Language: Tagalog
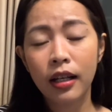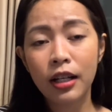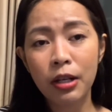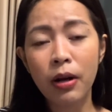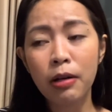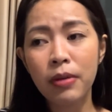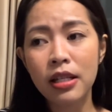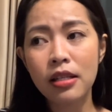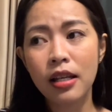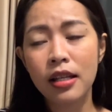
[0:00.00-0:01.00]

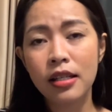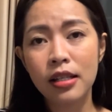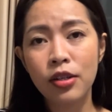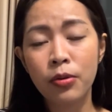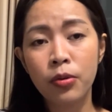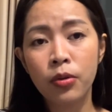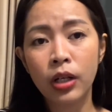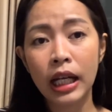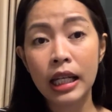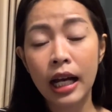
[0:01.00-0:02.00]
requirements is
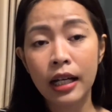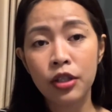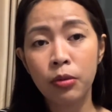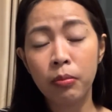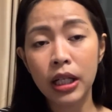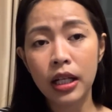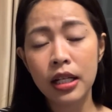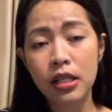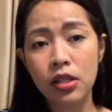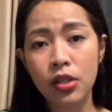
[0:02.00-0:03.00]
yung kailangan yung
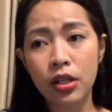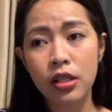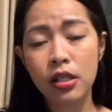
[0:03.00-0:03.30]
mag-register